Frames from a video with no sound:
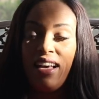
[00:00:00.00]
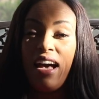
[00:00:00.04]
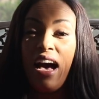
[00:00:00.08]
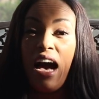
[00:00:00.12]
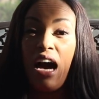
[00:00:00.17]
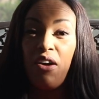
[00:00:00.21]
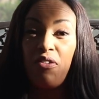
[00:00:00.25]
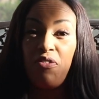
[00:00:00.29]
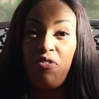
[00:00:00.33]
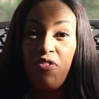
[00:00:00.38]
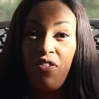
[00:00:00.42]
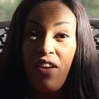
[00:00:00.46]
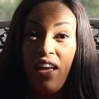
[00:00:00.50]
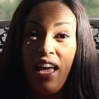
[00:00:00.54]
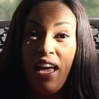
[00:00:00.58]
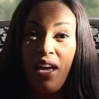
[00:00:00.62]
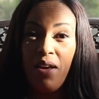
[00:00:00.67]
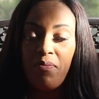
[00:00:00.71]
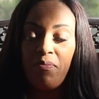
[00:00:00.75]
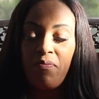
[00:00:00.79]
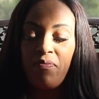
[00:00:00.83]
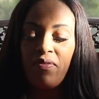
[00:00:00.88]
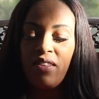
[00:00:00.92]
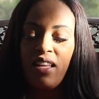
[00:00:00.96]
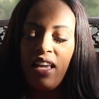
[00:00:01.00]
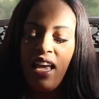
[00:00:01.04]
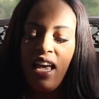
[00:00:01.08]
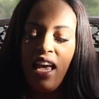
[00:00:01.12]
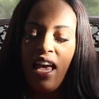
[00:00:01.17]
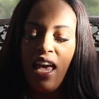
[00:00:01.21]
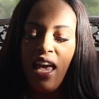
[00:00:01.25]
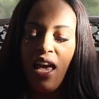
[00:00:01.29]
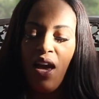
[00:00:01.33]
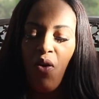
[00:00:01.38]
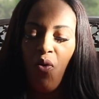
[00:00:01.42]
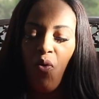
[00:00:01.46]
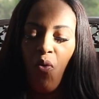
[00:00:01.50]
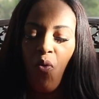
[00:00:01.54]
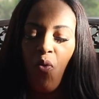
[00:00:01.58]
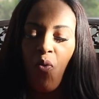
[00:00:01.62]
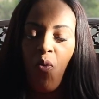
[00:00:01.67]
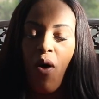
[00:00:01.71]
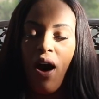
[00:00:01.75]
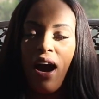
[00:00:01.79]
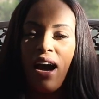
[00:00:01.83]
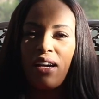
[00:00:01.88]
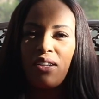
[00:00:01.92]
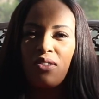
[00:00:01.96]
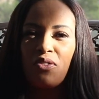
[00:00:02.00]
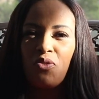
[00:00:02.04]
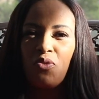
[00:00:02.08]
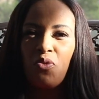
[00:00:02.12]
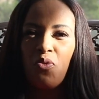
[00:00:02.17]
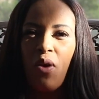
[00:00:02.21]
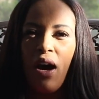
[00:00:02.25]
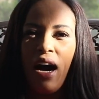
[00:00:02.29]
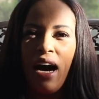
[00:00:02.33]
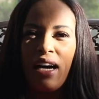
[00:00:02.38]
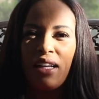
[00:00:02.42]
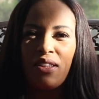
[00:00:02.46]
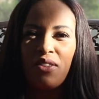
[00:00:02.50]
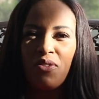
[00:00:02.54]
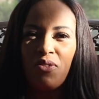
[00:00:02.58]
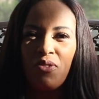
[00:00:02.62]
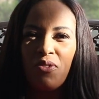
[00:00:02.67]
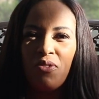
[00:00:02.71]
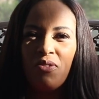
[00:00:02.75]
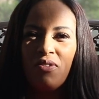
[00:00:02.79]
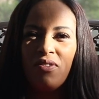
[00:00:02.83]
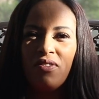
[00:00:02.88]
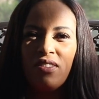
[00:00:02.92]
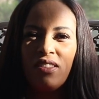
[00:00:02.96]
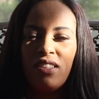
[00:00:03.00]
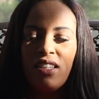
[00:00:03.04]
A fé é o quarto ato